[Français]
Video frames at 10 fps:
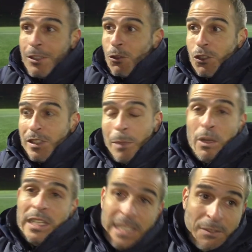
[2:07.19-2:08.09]
Donc ça
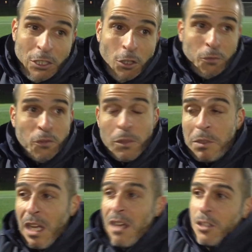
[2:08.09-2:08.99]
peut aller très vite dans le foot
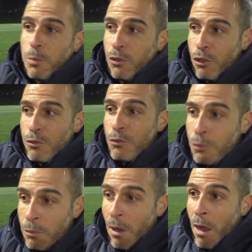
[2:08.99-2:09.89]
féminin et je pense que
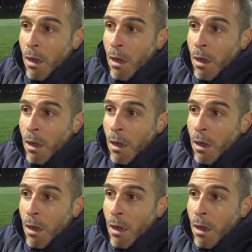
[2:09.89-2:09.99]
l'Union